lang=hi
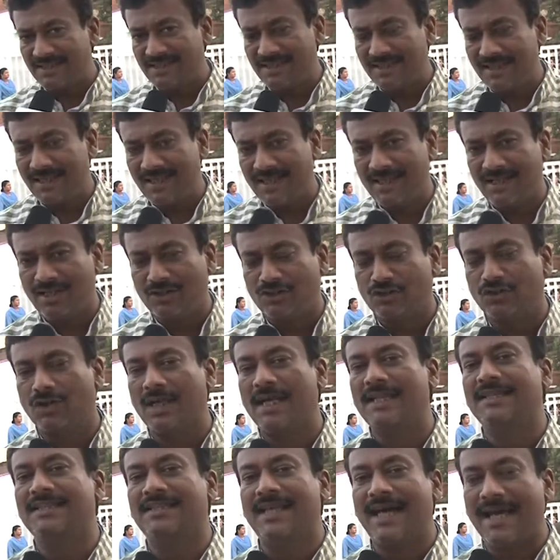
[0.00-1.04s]
नहीं है और
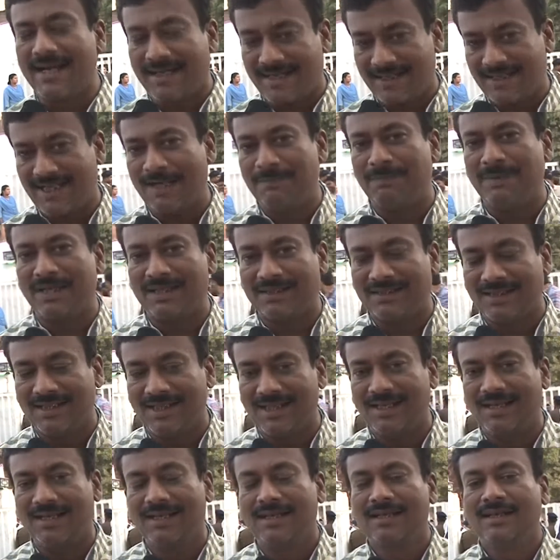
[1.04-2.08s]
थोड़ा इंतजार करना पड़ता
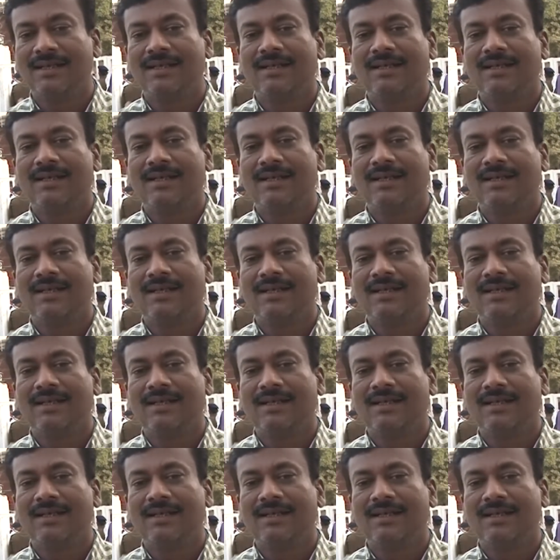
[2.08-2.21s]
है